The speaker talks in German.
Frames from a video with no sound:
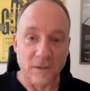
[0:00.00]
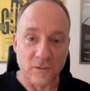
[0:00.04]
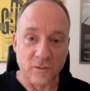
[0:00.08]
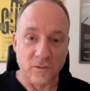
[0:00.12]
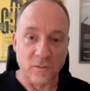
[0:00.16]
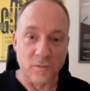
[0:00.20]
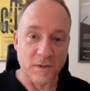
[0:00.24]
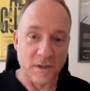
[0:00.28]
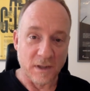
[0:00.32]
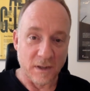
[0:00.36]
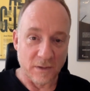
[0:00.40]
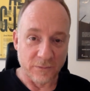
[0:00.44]

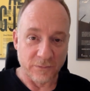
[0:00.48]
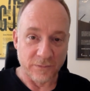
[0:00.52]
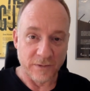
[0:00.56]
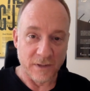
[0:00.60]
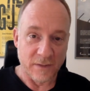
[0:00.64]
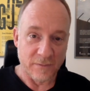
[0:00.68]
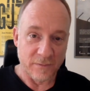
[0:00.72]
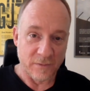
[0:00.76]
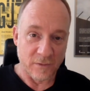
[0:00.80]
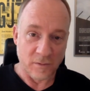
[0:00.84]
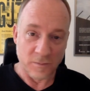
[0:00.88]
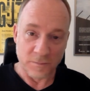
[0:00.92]
Atomkraft
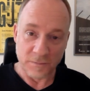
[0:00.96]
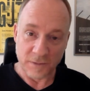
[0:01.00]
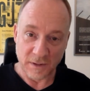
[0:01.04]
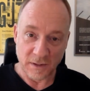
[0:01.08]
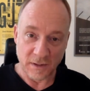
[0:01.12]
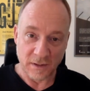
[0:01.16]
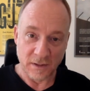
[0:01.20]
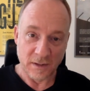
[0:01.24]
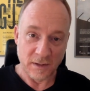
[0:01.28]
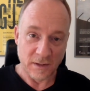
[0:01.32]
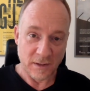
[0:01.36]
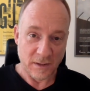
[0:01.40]
Forever um
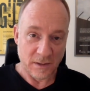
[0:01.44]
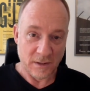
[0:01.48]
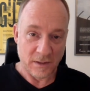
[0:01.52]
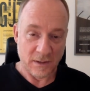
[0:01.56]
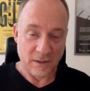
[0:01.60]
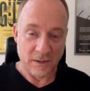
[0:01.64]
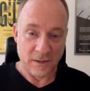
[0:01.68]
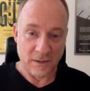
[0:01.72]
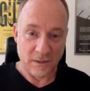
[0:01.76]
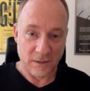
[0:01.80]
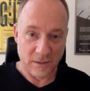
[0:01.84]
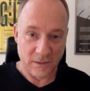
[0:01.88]
die
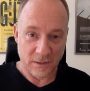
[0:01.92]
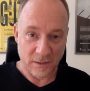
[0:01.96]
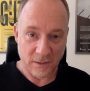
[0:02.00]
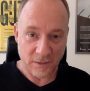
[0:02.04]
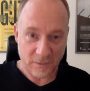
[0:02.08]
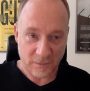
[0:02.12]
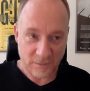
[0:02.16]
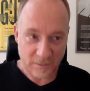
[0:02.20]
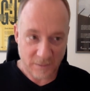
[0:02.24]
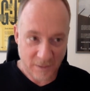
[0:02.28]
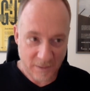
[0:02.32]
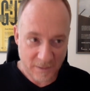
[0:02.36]
äh,
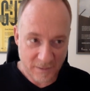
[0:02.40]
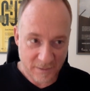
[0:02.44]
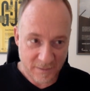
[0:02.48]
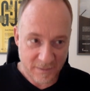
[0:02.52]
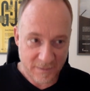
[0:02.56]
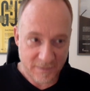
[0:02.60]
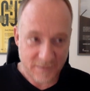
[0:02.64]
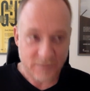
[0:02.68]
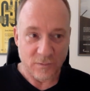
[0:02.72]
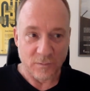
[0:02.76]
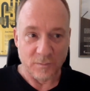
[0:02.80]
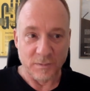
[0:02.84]

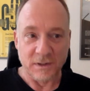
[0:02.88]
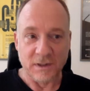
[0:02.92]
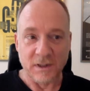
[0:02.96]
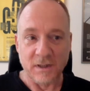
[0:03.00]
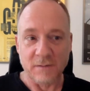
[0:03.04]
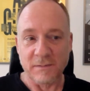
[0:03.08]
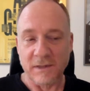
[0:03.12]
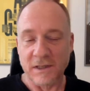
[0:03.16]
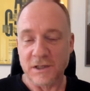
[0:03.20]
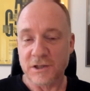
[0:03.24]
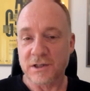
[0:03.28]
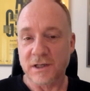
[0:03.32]
Auseinandersetzung mit
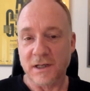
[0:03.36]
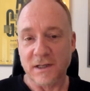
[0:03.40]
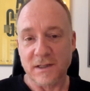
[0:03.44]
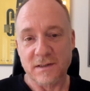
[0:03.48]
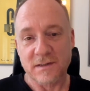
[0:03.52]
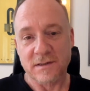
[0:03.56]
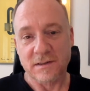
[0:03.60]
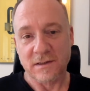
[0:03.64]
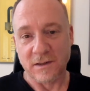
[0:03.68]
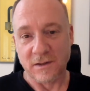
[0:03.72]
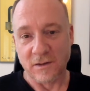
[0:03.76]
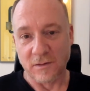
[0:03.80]
einem
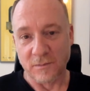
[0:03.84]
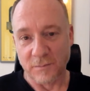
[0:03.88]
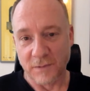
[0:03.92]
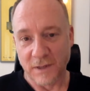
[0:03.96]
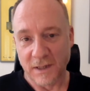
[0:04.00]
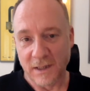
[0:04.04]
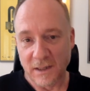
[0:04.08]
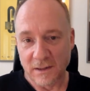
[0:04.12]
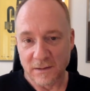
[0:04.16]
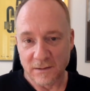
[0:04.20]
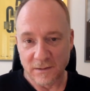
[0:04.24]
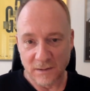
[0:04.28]
Menschheitstraum
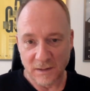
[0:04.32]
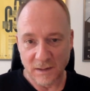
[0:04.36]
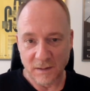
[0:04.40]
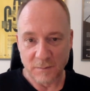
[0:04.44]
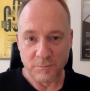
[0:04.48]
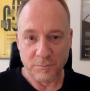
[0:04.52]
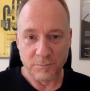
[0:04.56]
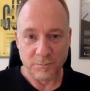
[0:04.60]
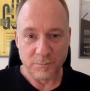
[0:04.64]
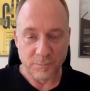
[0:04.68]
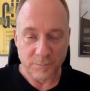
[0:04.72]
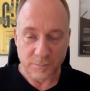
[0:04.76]
geht, den ich
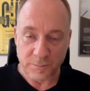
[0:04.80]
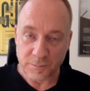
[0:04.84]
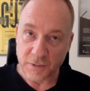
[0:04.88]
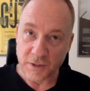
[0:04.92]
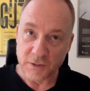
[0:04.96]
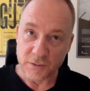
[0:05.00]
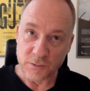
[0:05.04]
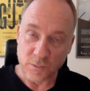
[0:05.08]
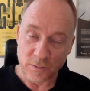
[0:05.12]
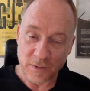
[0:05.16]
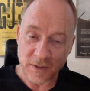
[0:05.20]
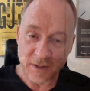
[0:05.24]

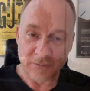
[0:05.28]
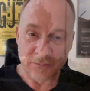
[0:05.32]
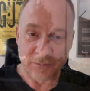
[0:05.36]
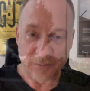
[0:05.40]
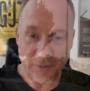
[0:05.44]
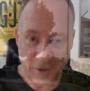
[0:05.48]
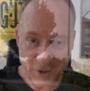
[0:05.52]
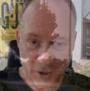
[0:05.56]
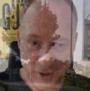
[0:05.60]
persönlich für